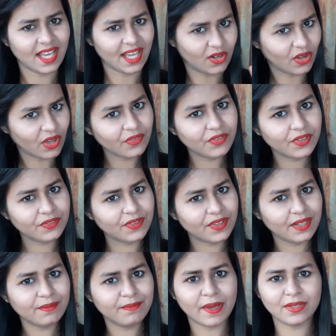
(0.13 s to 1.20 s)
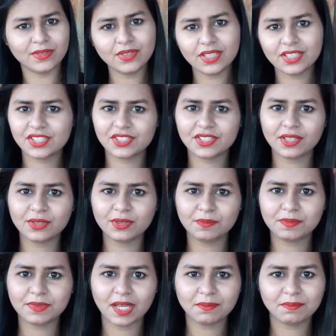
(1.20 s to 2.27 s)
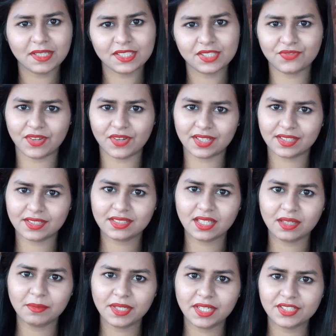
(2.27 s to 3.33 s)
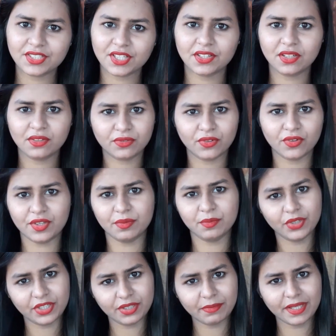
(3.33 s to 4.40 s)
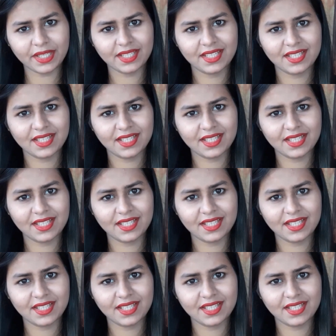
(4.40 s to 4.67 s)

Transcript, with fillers: हेलो एवरीवन मैं हूं अक्षता गुप्ता आपका स्वागत है मेरे चैनल फूडी मूडी में